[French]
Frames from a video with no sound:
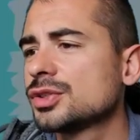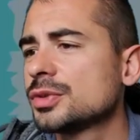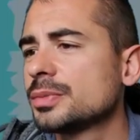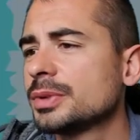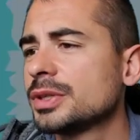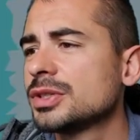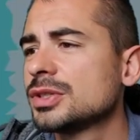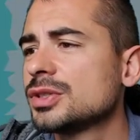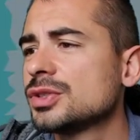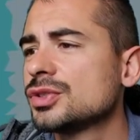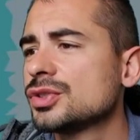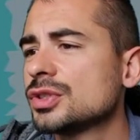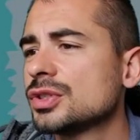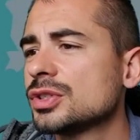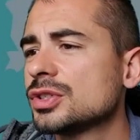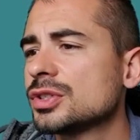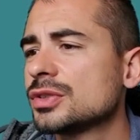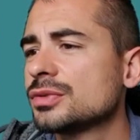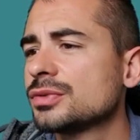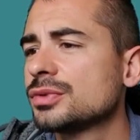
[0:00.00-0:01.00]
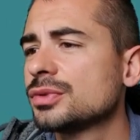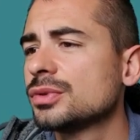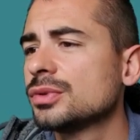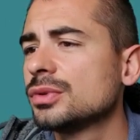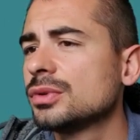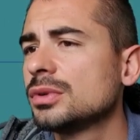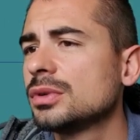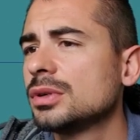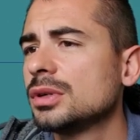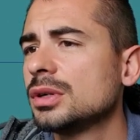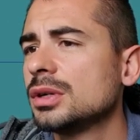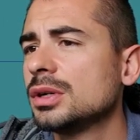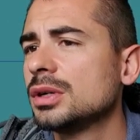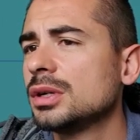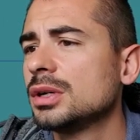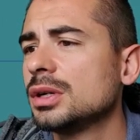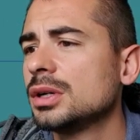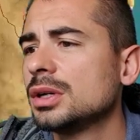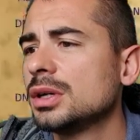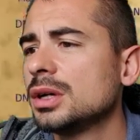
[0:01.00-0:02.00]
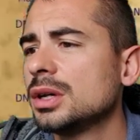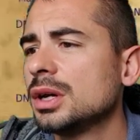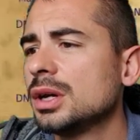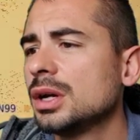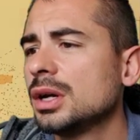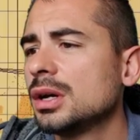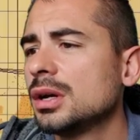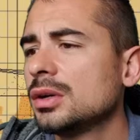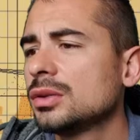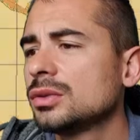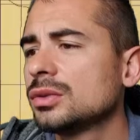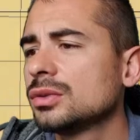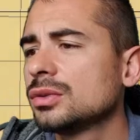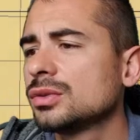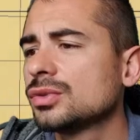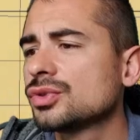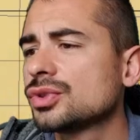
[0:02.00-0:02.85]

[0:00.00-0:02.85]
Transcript: je sais pas si j'ai des infos. Ah oh non,